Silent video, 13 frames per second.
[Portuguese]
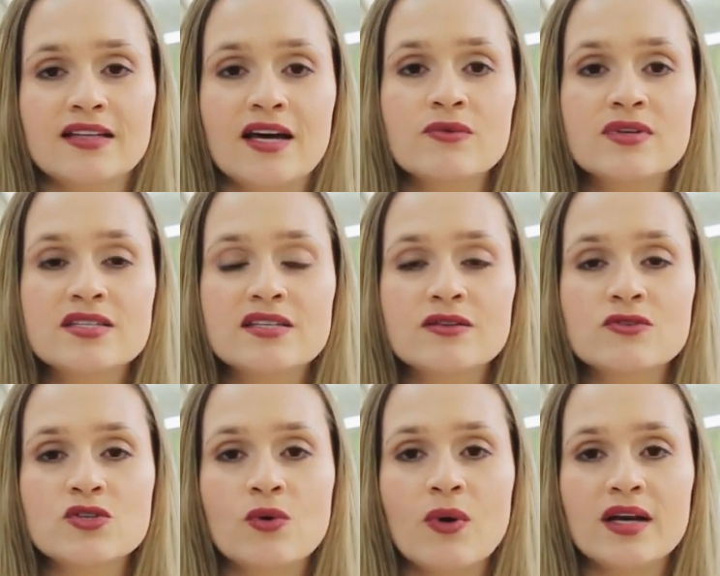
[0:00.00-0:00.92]
Dar um
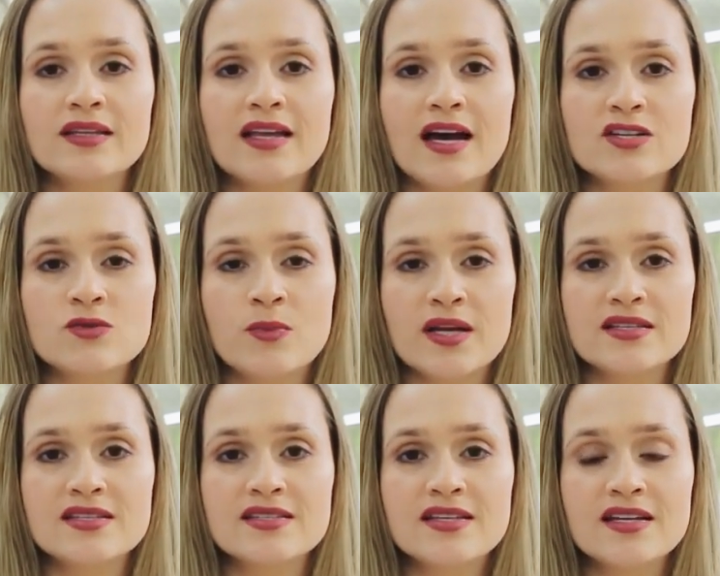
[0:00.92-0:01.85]
ensino de qualidade para
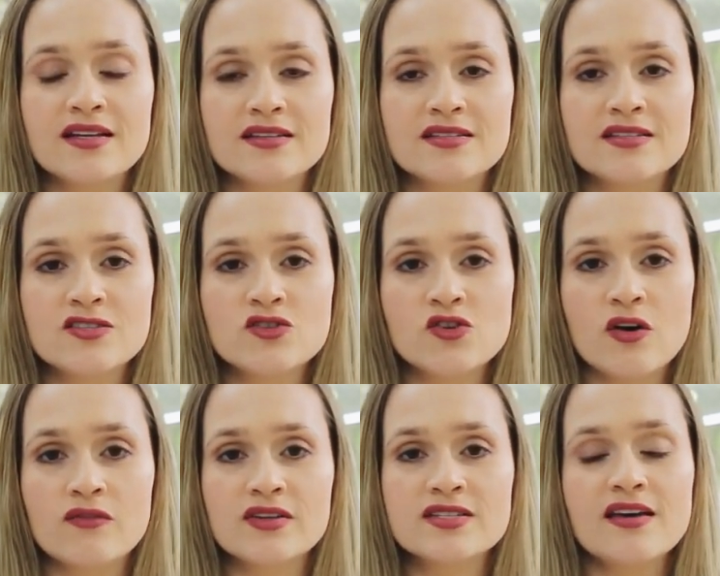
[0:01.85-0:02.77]
essas crianças e
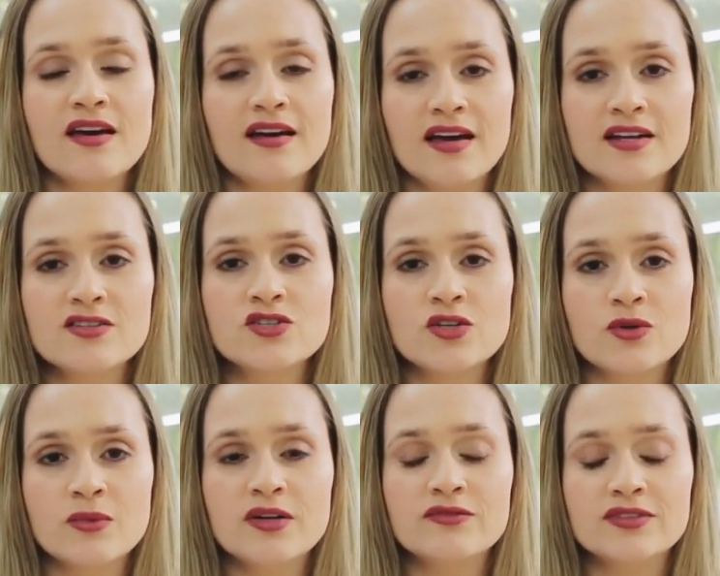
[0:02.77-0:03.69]
jovens é
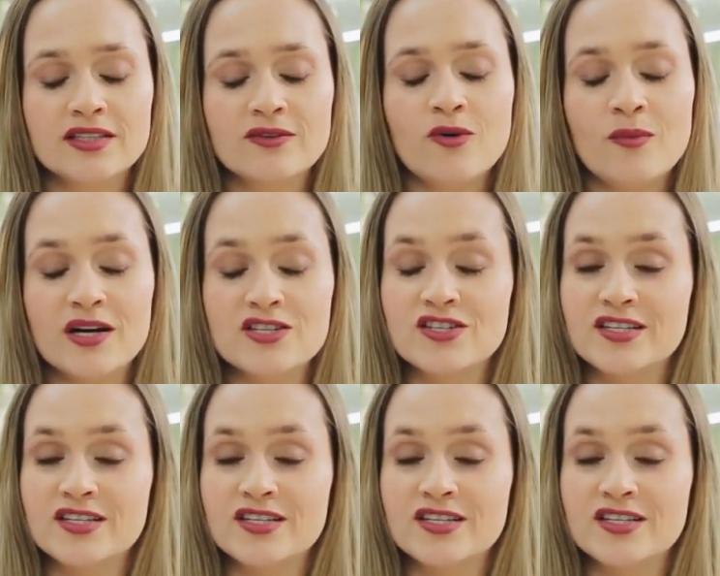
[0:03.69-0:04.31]
garantir uma vida com mais